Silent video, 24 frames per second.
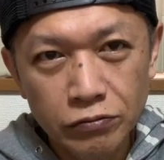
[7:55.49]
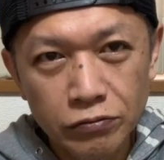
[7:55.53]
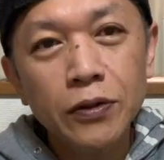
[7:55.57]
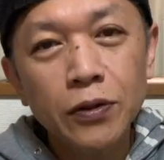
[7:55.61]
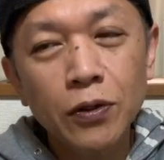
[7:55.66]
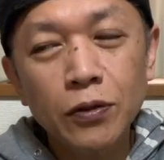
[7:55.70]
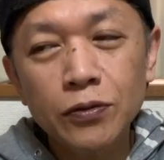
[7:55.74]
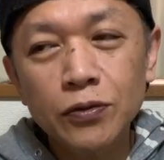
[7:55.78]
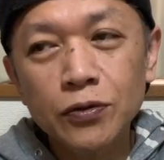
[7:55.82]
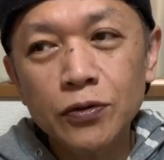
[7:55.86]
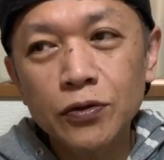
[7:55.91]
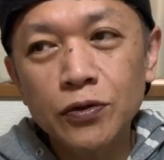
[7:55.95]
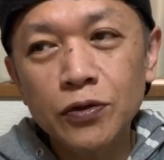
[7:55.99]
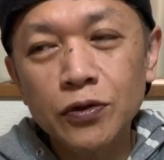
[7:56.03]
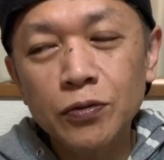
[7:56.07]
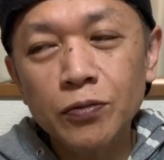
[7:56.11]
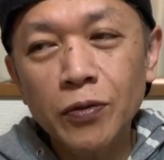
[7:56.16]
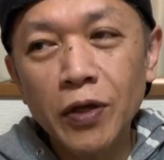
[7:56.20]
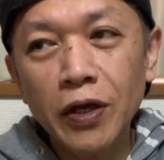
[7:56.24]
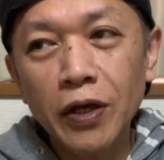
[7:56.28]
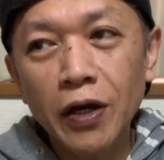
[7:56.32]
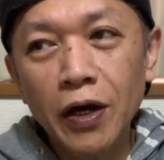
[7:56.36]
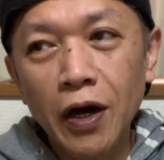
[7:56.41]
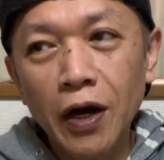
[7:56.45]
四つ
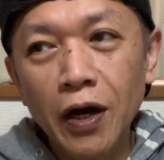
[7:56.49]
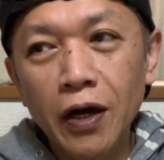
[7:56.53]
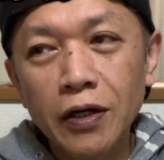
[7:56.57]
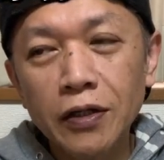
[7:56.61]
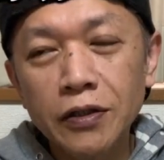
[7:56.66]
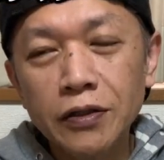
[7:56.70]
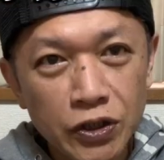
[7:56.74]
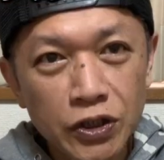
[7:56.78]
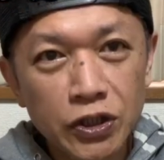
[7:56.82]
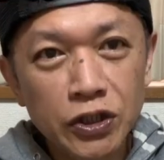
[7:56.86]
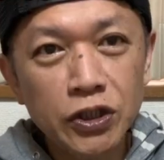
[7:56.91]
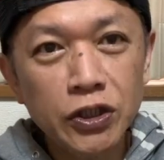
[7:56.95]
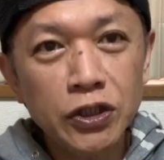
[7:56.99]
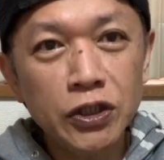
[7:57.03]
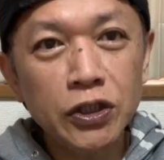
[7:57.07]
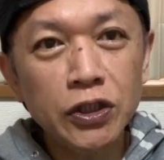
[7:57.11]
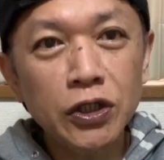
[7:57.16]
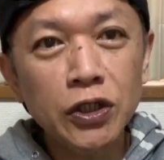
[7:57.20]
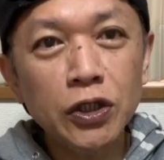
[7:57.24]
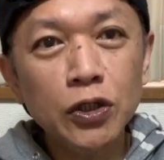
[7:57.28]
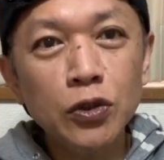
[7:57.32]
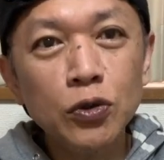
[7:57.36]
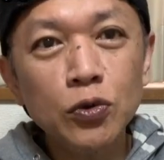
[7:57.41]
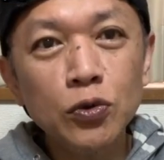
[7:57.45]
目が、日
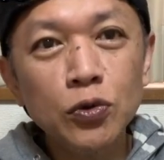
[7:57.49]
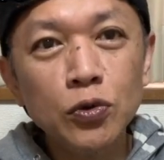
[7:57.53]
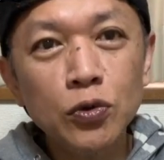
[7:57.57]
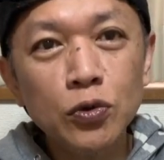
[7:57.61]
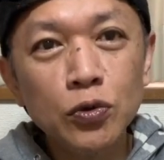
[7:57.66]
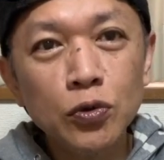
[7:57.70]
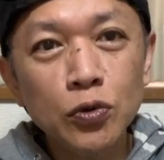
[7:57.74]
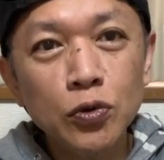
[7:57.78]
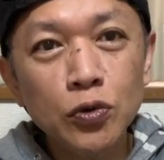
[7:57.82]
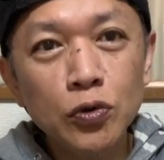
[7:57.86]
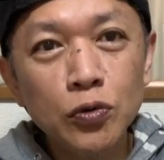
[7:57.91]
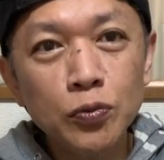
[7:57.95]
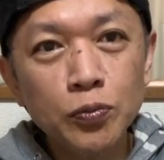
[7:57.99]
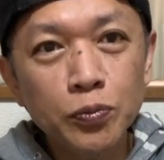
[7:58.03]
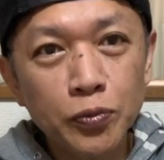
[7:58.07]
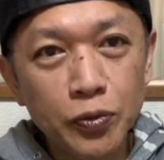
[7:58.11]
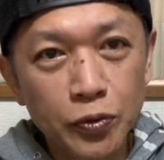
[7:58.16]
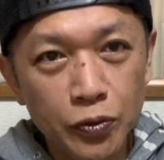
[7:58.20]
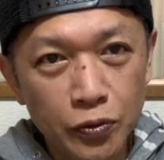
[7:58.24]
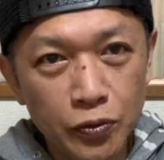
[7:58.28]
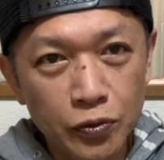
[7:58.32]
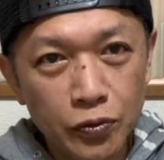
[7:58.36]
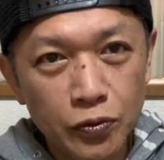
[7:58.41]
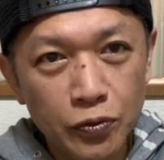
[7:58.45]
流
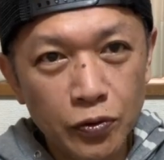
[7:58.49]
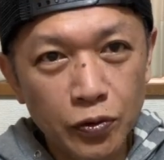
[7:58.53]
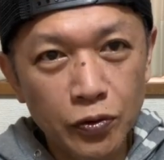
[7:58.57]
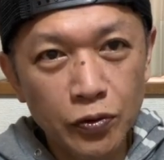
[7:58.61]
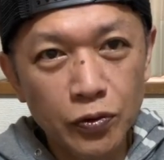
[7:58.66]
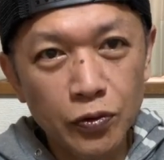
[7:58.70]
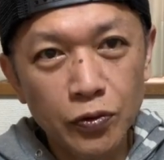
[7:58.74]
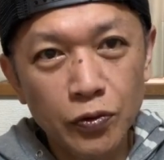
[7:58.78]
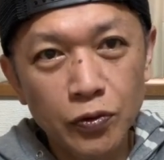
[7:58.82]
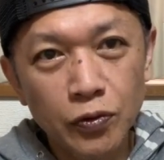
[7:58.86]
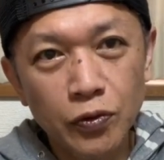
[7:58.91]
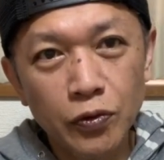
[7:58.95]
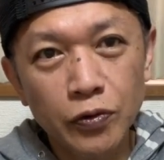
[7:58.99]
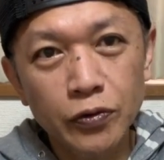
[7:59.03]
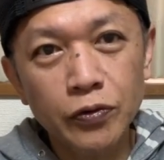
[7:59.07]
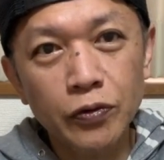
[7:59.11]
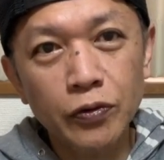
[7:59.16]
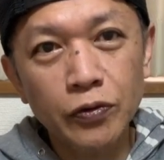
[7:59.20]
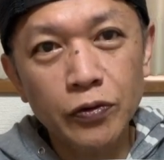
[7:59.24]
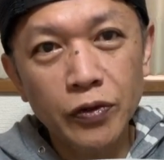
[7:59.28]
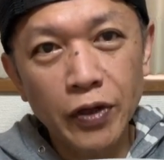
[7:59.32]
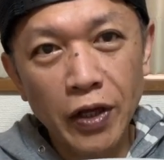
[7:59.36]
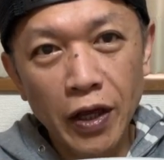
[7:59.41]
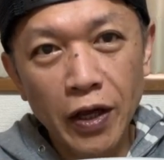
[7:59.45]
グループというこ
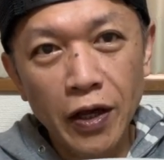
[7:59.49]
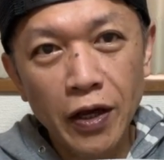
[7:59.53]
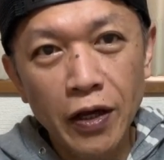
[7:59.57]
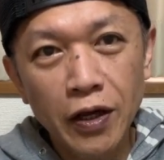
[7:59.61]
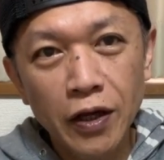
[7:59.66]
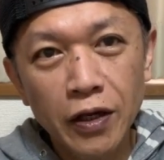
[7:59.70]
とで、